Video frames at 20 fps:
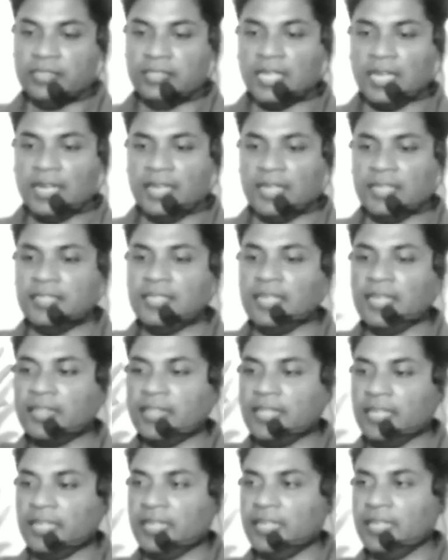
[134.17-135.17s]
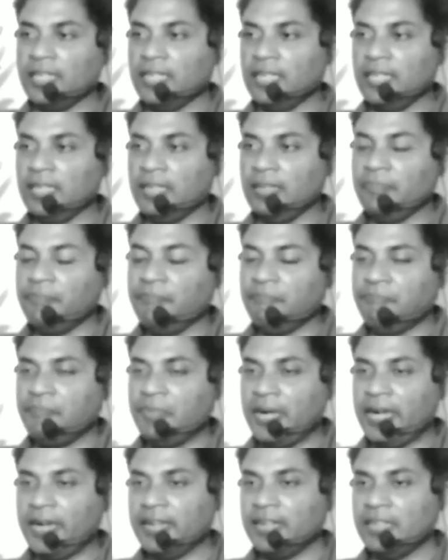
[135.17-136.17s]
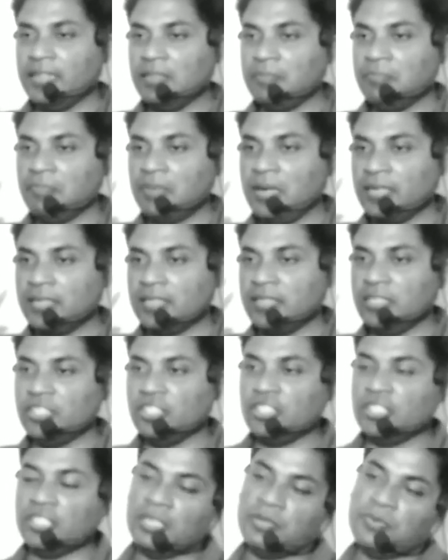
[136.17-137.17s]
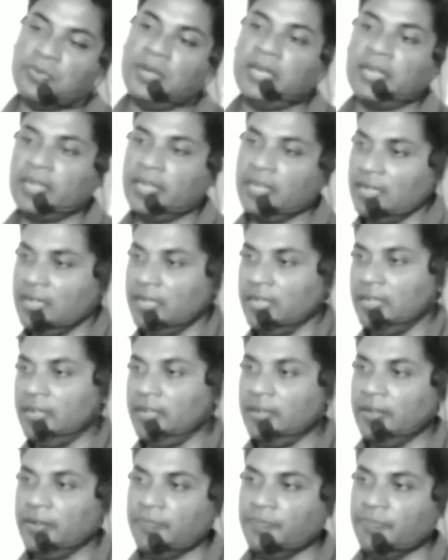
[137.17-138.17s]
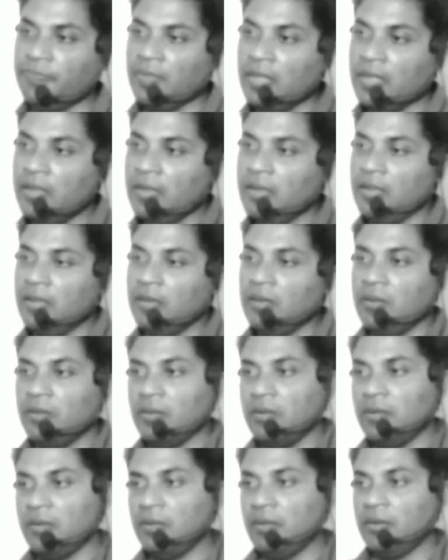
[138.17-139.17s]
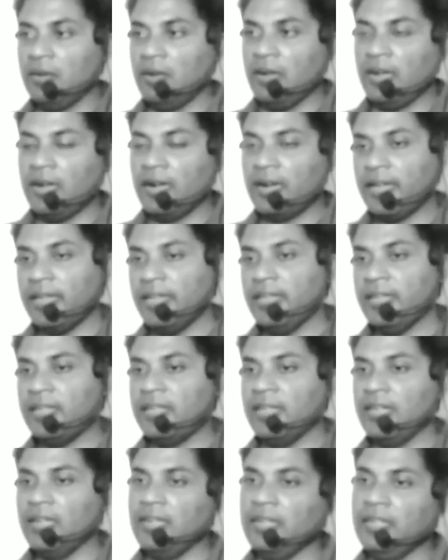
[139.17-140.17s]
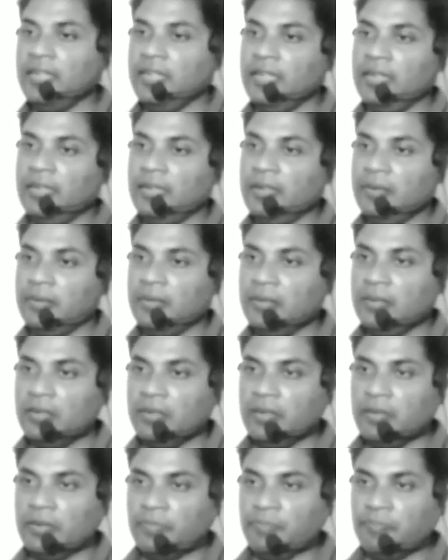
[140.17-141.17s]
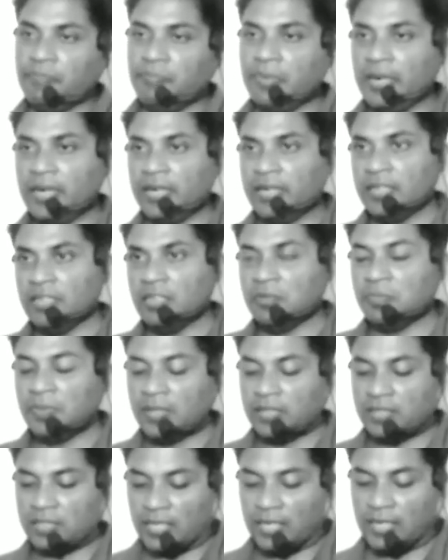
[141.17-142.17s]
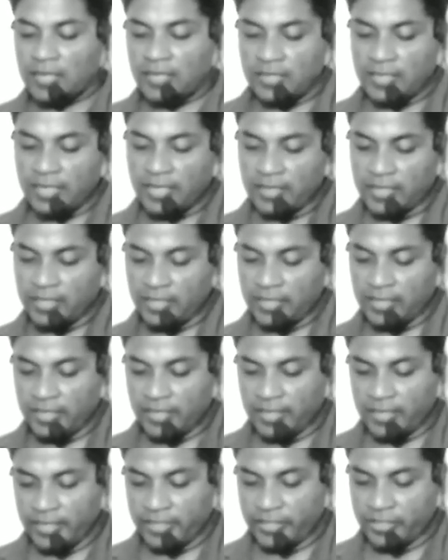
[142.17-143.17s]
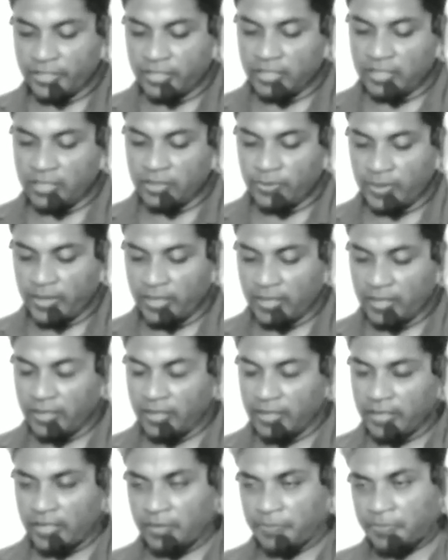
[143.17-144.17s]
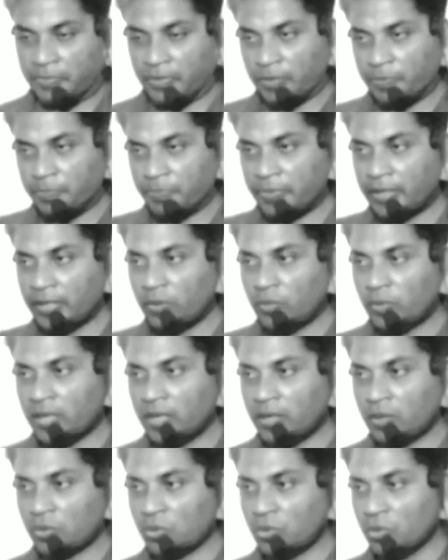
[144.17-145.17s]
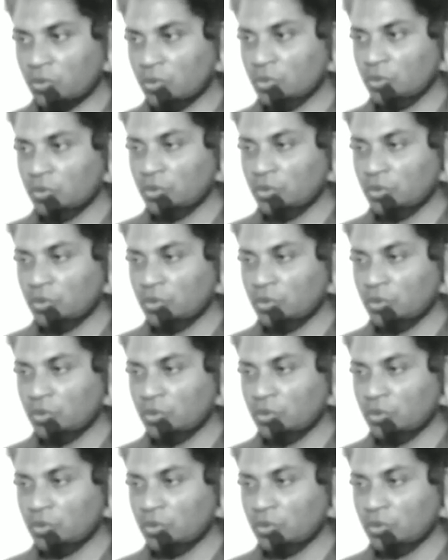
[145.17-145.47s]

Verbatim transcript: चले जाते हैं भारत माँ की सेवा के लिए लड़ाई के लिए बॉर्डर पर चले जाते हैं ऐसे जवान अपने परिवार को